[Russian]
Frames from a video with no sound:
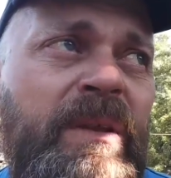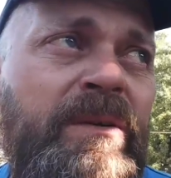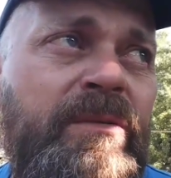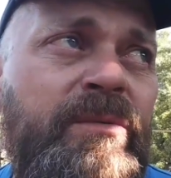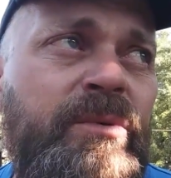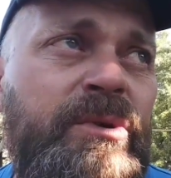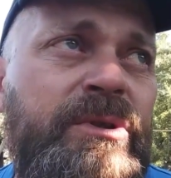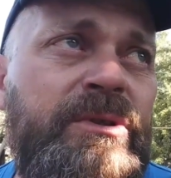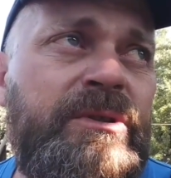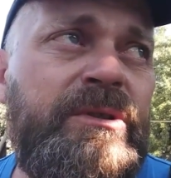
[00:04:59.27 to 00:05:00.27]

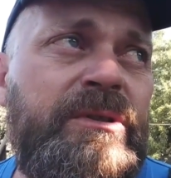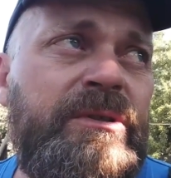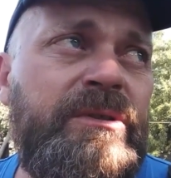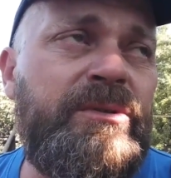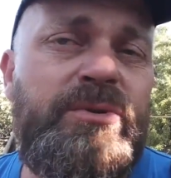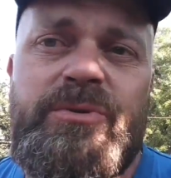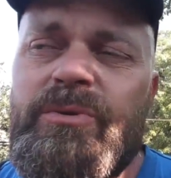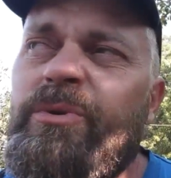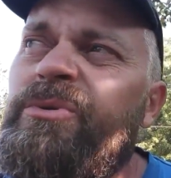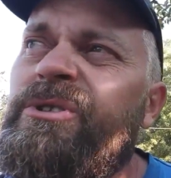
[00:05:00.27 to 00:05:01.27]
Вот. Э, то,
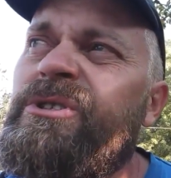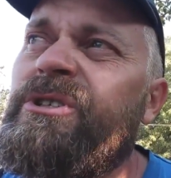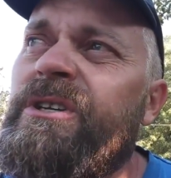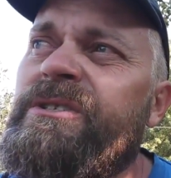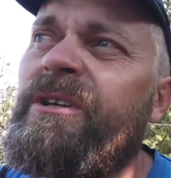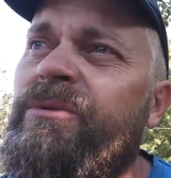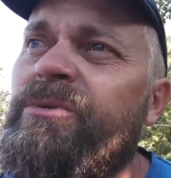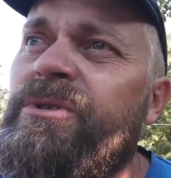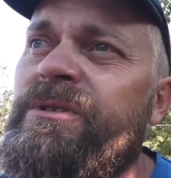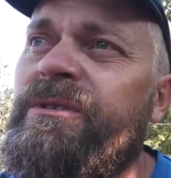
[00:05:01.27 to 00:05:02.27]
что люди сейчас
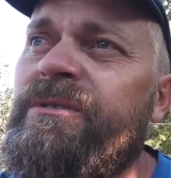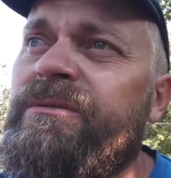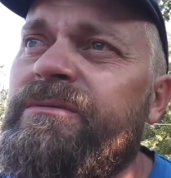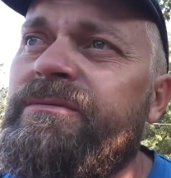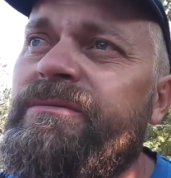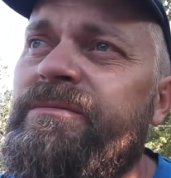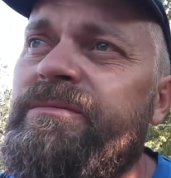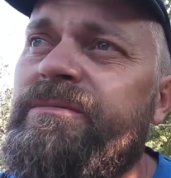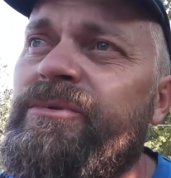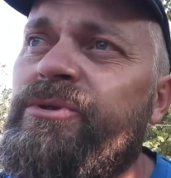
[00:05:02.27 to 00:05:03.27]
становятся
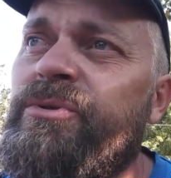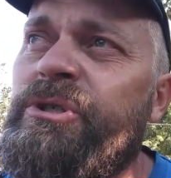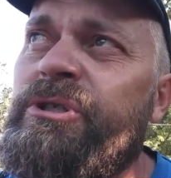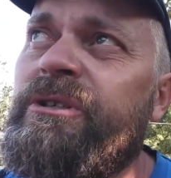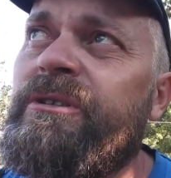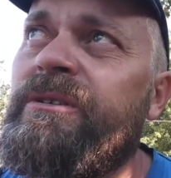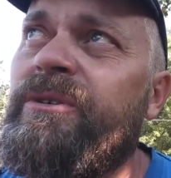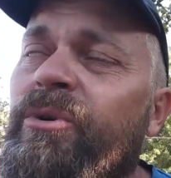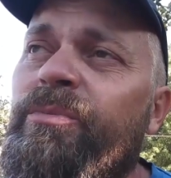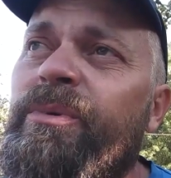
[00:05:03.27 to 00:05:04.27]
жестче,
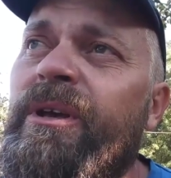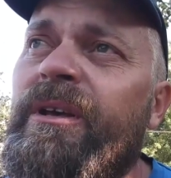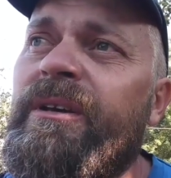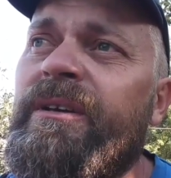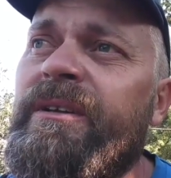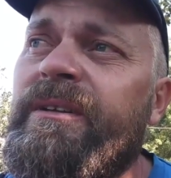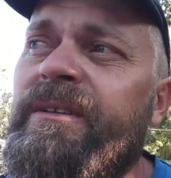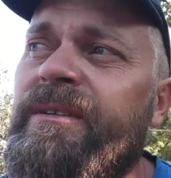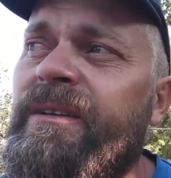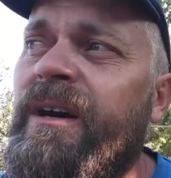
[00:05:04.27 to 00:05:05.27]
грубее,
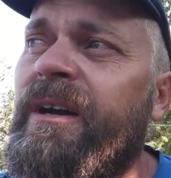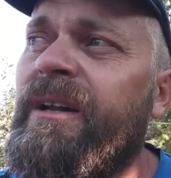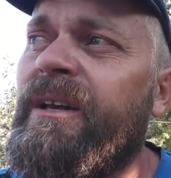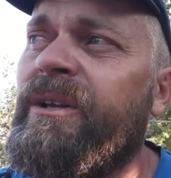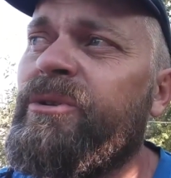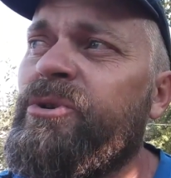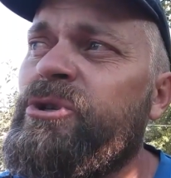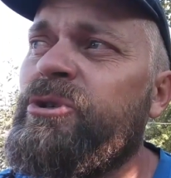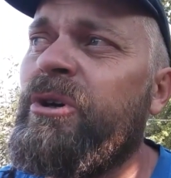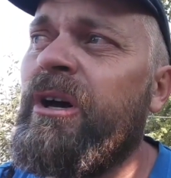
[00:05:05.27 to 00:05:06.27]
наглее, то,
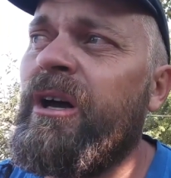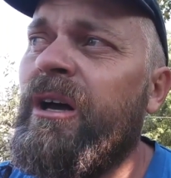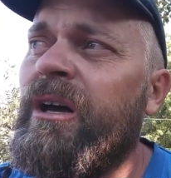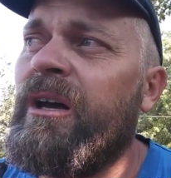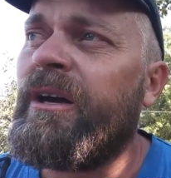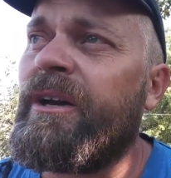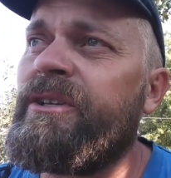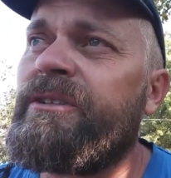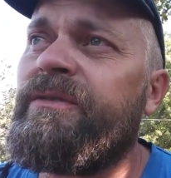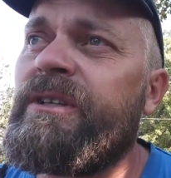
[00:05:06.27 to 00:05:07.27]
что
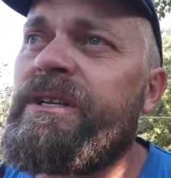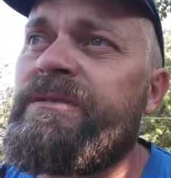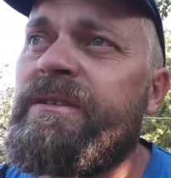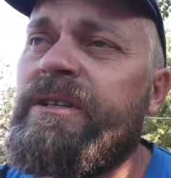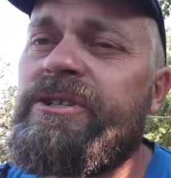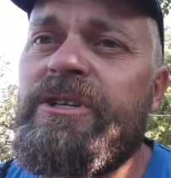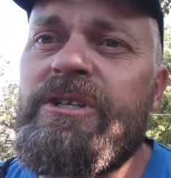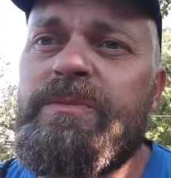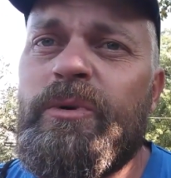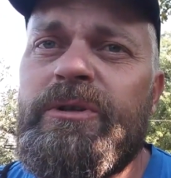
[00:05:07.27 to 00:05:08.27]
кредитно-финансовые
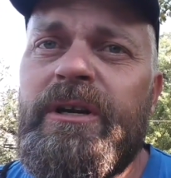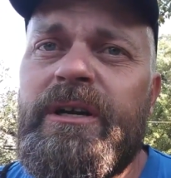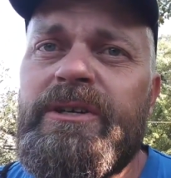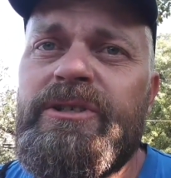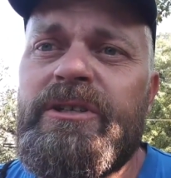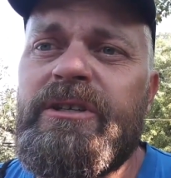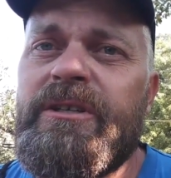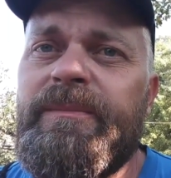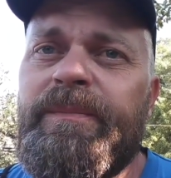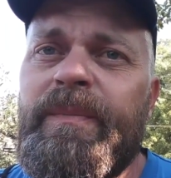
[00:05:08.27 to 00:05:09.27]
отношения испортили
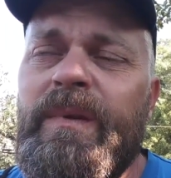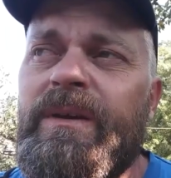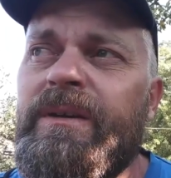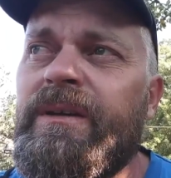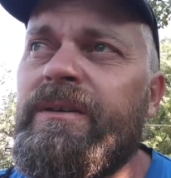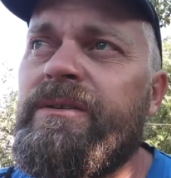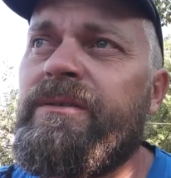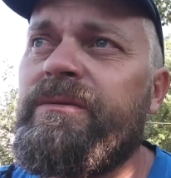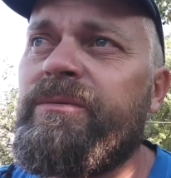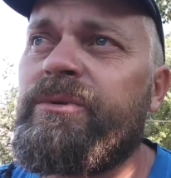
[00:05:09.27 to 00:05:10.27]
окончательно
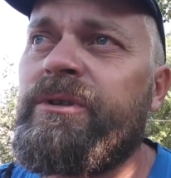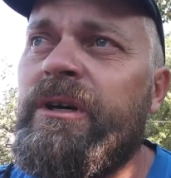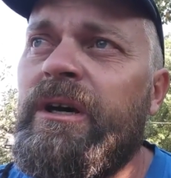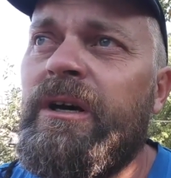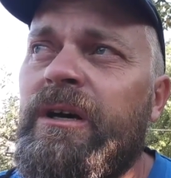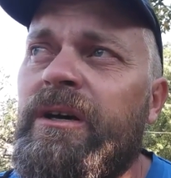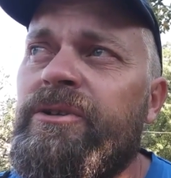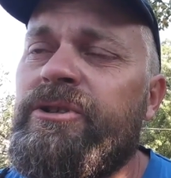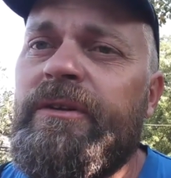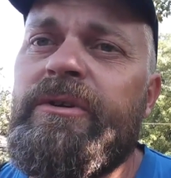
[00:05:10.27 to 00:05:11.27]

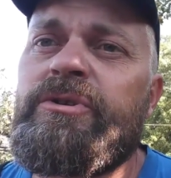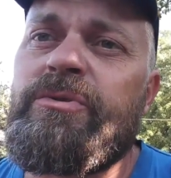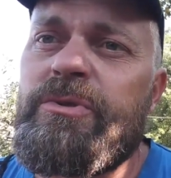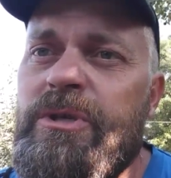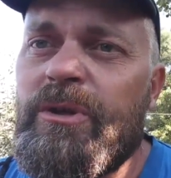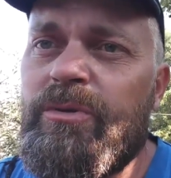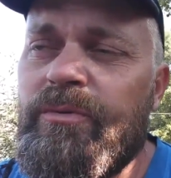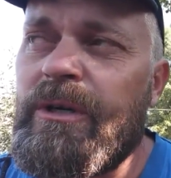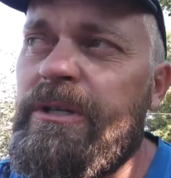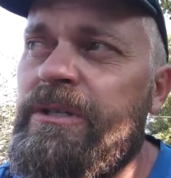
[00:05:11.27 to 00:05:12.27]
вот, человеческую среду
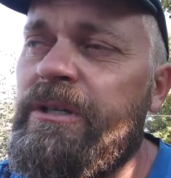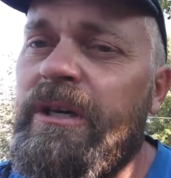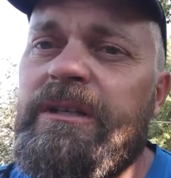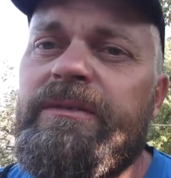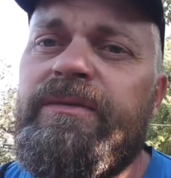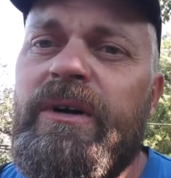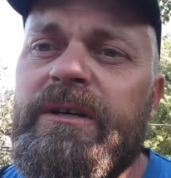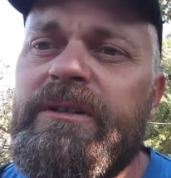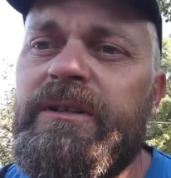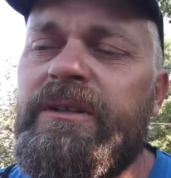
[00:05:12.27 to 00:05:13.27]
в России, это
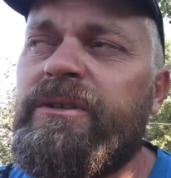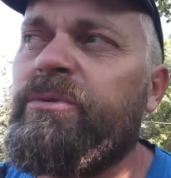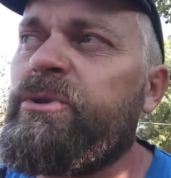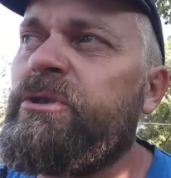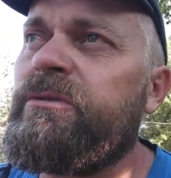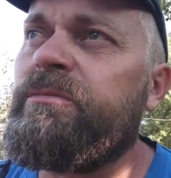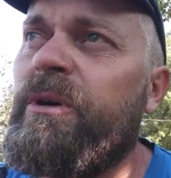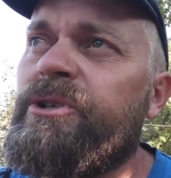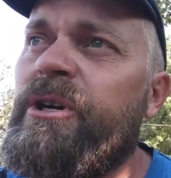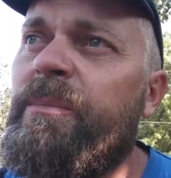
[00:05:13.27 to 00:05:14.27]
факт. И это очень
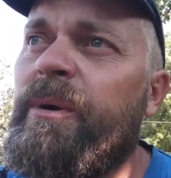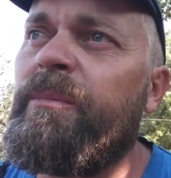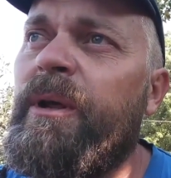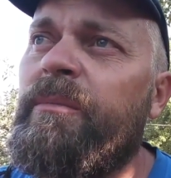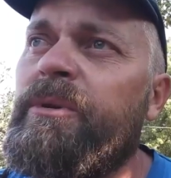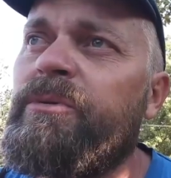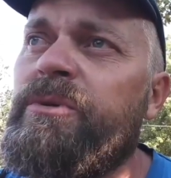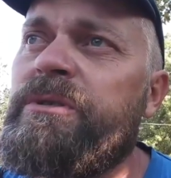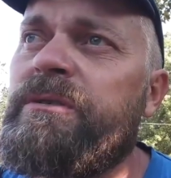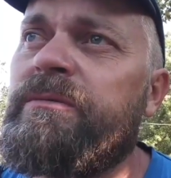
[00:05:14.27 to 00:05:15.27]
большая проблема, то
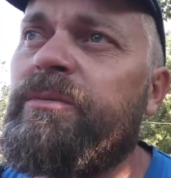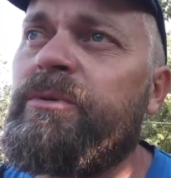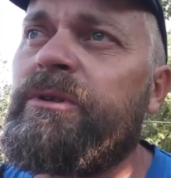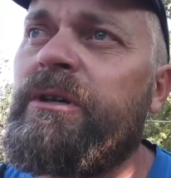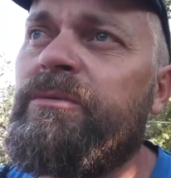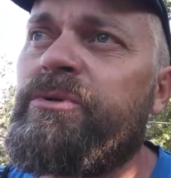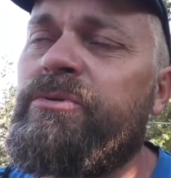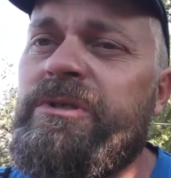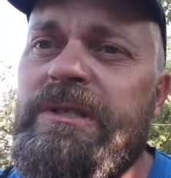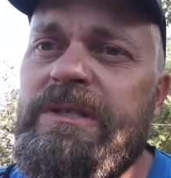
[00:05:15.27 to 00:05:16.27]
есть вплоть до того,
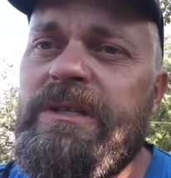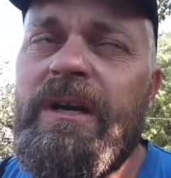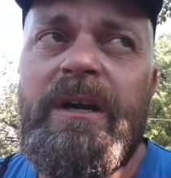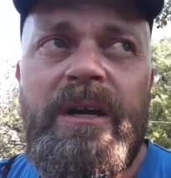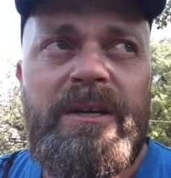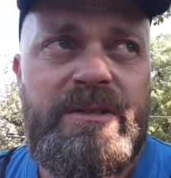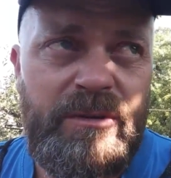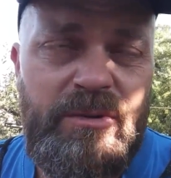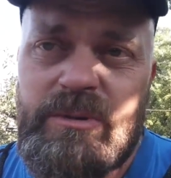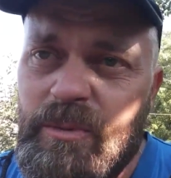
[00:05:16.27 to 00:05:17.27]
что здесь
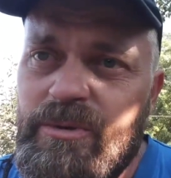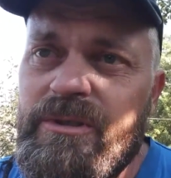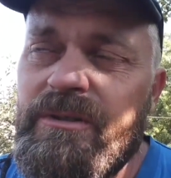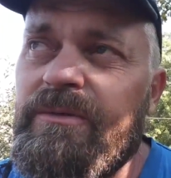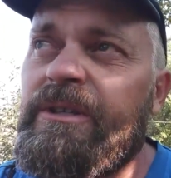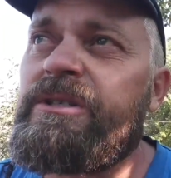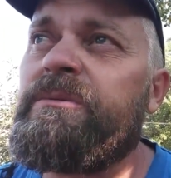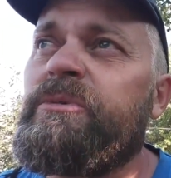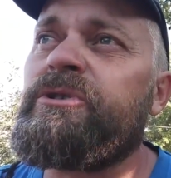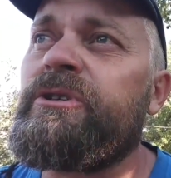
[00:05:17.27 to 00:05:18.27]
становится просто
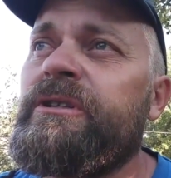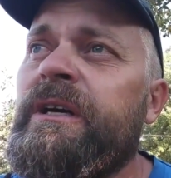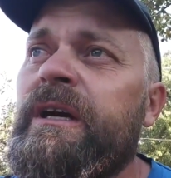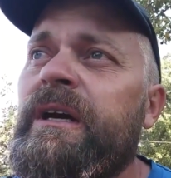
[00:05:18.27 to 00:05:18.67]
невыносимо жить.